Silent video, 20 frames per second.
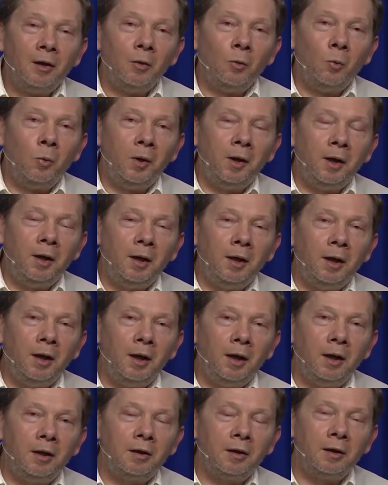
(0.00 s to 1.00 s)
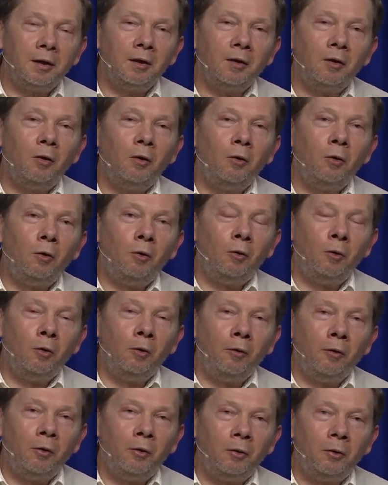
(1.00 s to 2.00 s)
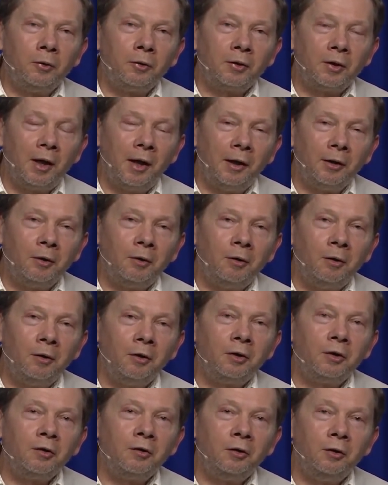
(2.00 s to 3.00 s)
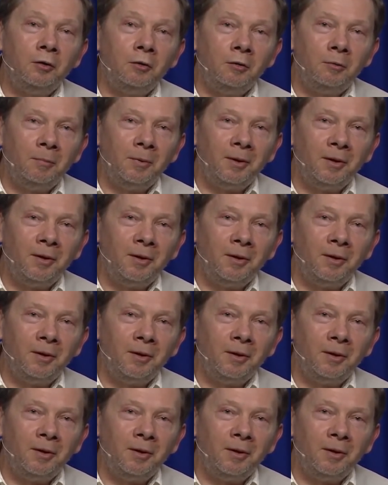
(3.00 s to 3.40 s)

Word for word: все эти неосознанные люди,